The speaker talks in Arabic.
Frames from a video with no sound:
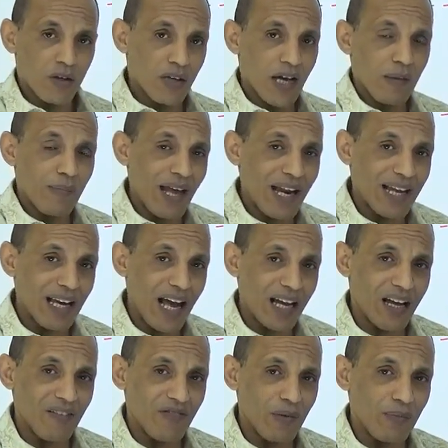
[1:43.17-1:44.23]
جايبها لك
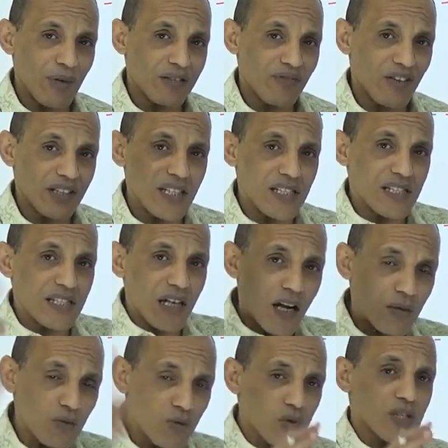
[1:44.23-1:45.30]
الحاجه في البيت فتنزل
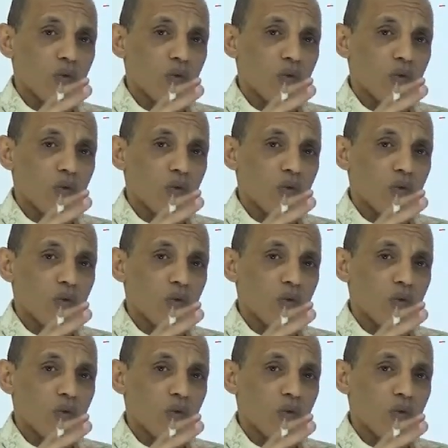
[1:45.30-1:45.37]
على طول